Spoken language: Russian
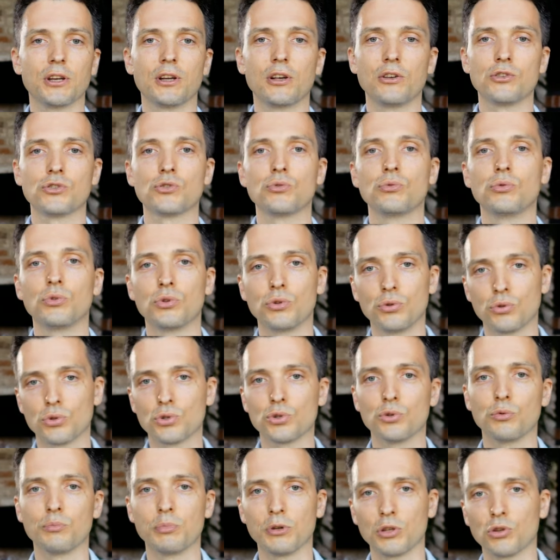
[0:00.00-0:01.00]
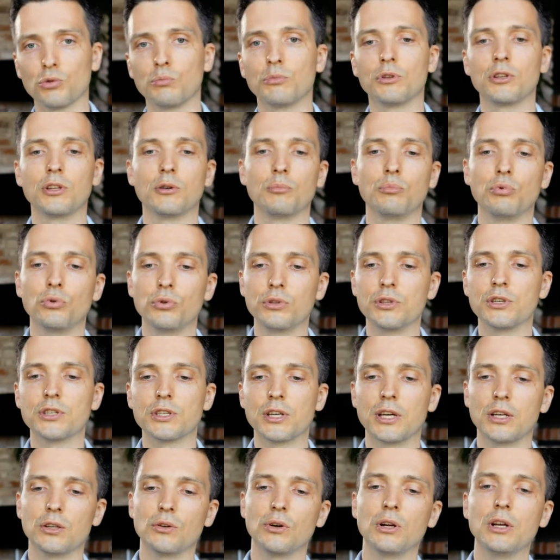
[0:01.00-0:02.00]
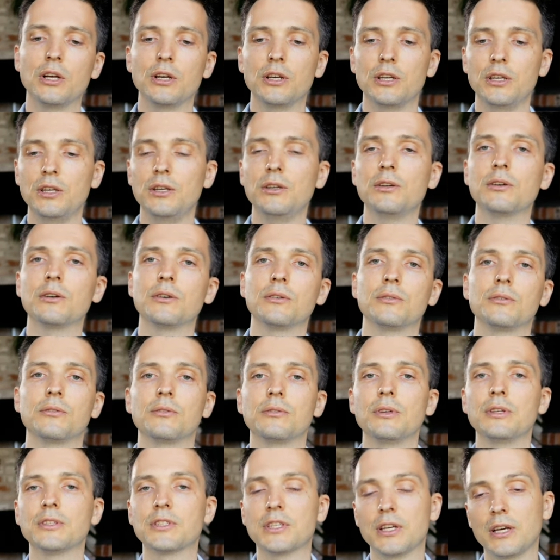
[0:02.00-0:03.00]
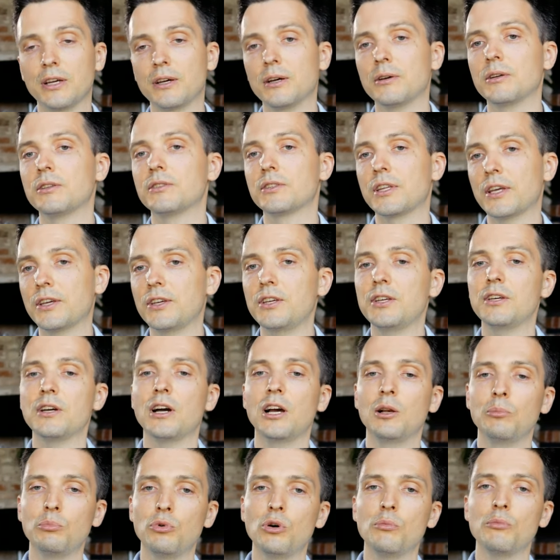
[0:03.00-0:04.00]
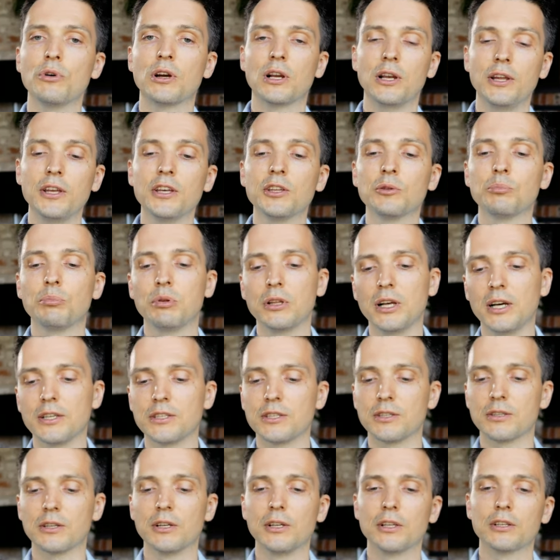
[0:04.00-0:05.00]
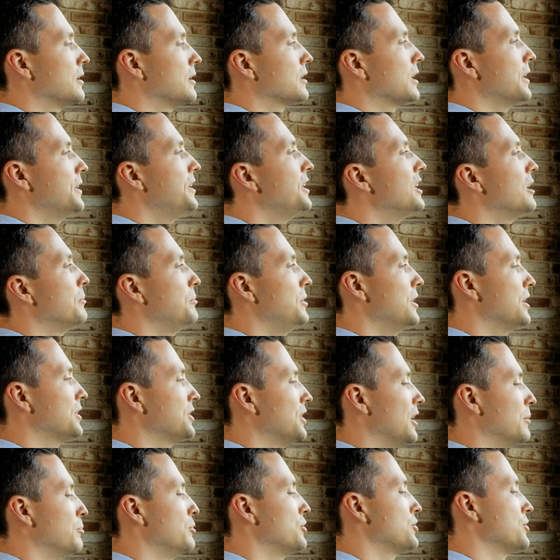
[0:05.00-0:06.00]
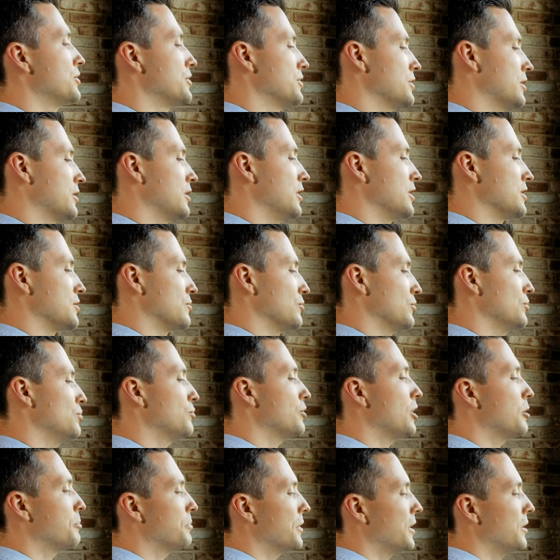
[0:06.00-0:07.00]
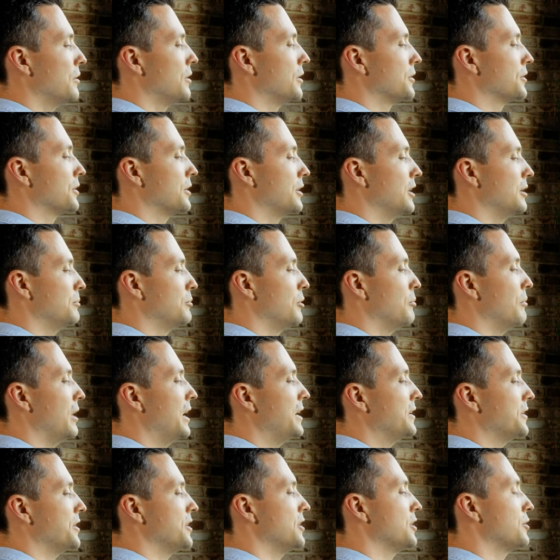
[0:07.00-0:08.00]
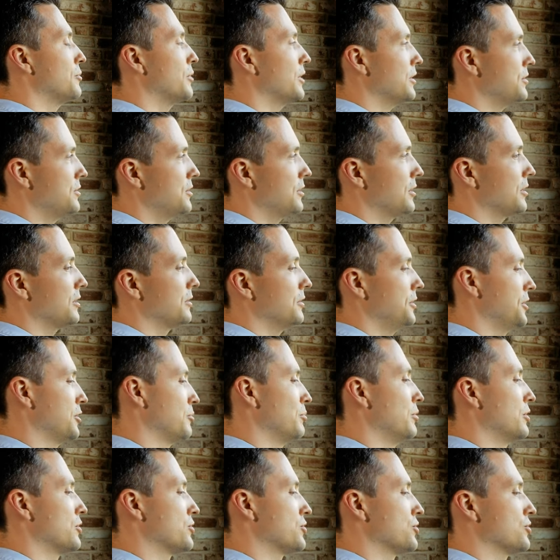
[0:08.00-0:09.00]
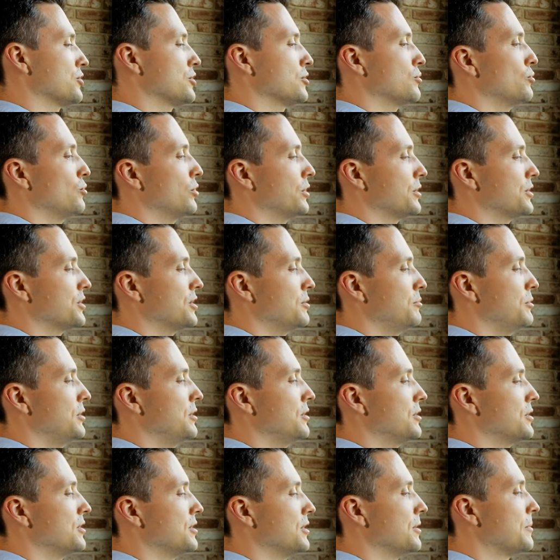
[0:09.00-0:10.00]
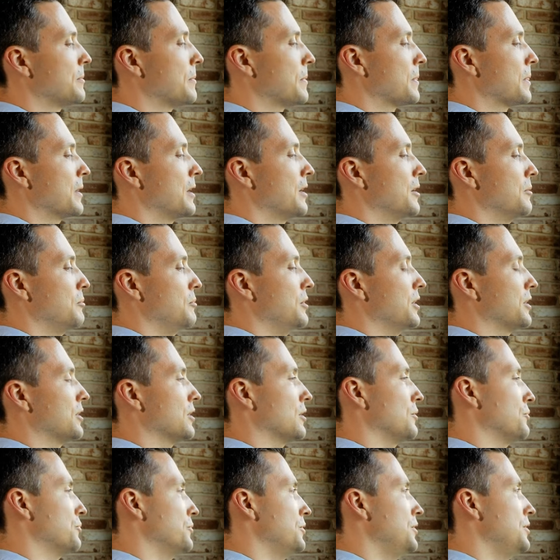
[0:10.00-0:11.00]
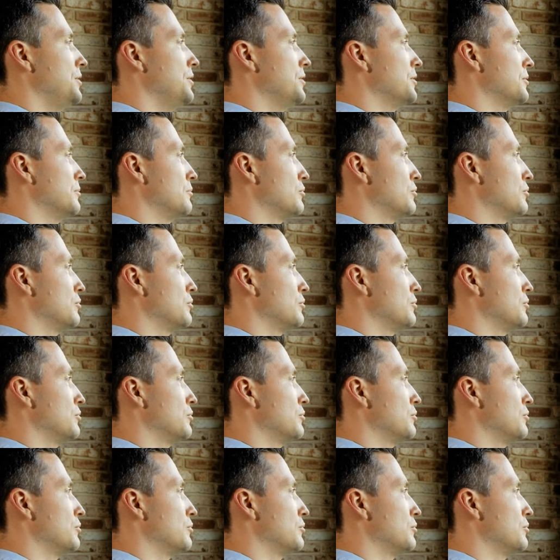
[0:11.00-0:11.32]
реализует то, что придумано по дизайну сами. И э, за такие альбомы клиент платит. Какие объекты обычно заказывают? Ну, как правило, это либо маленькие квартиры, их большинство от 70 метров, и